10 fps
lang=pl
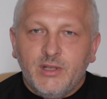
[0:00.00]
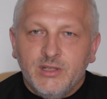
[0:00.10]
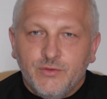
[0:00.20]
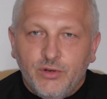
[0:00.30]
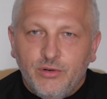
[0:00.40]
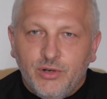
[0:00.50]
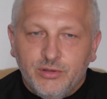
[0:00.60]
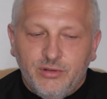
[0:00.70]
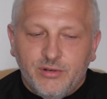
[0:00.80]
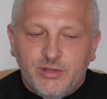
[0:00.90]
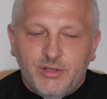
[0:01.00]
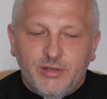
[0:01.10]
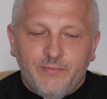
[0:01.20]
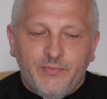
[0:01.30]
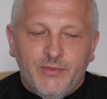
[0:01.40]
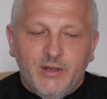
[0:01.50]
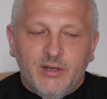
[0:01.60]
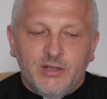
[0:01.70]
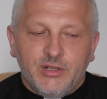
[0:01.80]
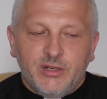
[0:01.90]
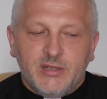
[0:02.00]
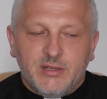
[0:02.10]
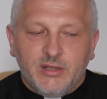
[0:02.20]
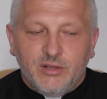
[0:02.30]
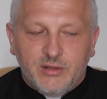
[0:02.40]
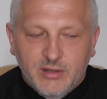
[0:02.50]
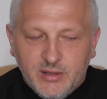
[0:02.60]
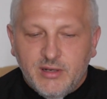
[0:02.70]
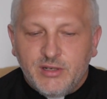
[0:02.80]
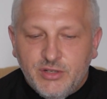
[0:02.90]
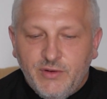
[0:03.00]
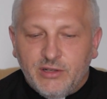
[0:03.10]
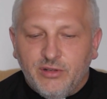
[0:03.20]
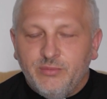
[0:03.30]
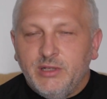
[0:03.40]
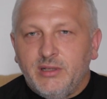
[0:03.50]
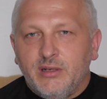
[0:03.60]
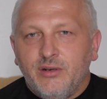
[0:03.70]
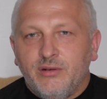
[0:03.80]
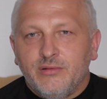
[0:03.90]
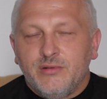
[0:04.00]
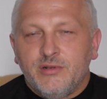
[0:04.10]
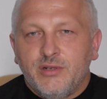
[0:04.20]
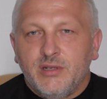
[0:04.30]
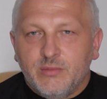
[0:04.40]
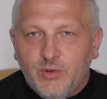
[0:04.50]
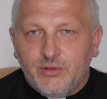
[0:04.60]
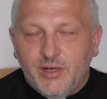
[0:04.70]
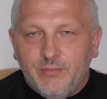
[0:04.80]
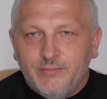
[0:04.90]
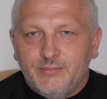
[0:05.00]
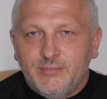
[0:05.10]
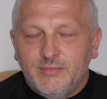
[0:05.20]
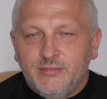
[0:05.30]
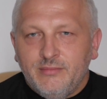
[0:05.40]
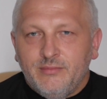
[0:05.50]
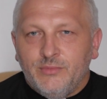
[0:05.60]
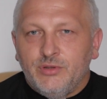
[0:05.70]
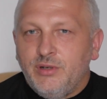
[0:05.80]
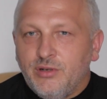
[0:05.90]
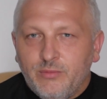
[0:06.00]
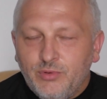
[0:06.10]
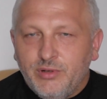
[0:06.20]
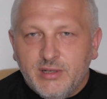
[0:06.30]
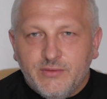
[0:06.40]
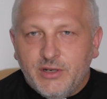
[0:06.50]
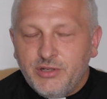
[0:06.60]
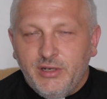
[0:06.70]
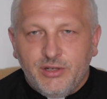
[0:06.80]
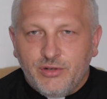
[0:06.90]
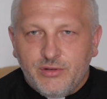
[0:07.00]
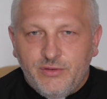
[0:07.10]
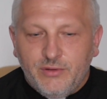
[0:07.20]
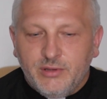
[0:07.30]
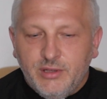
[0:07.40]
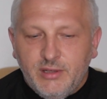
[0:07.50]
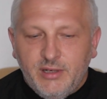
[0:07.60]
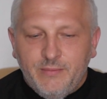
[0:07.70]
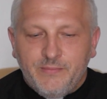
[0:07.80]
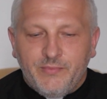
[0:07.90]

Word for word: swoją godność, że jest świadomy tego, że jest Bogiem, bo tylko Bóg jest ważniejszy od świątyni.